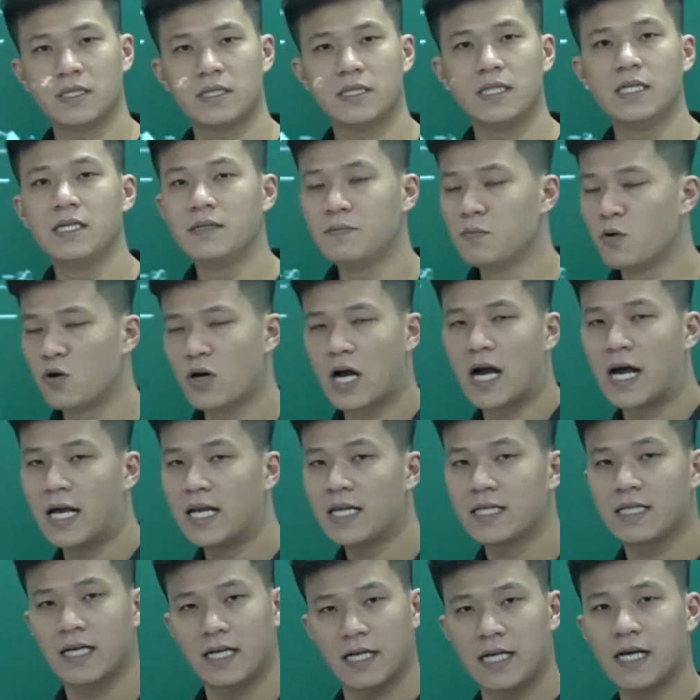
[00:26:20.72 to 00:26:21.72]
nhìn một cái
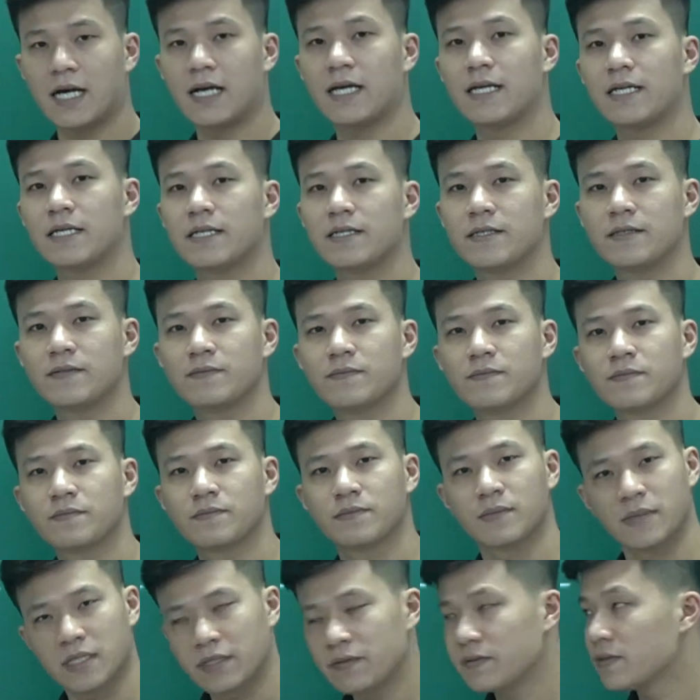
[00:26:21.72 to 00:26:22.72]
là thấy ngay
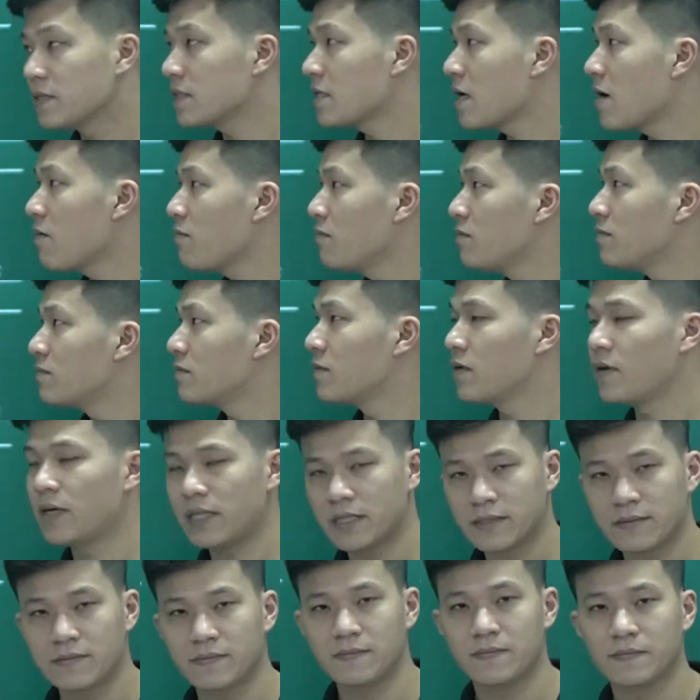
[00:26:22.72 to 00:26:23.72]
xong đúng
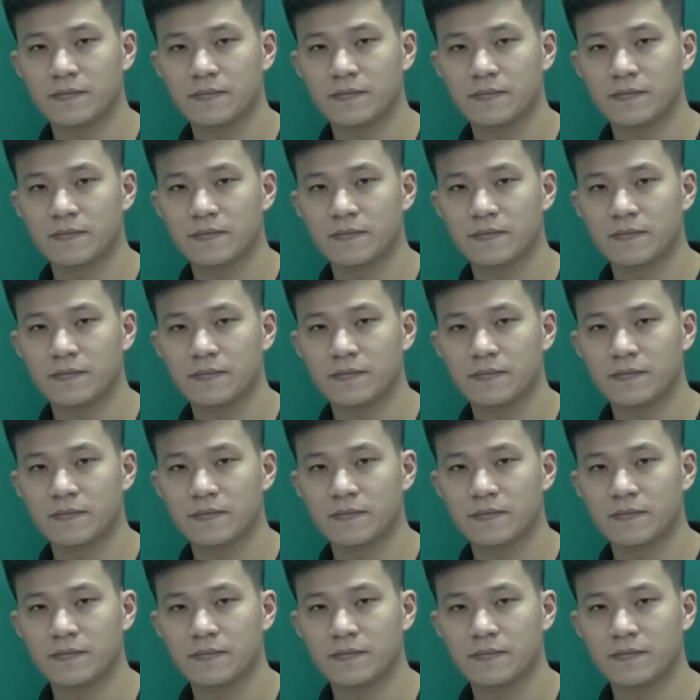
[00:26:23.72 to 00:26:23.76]
không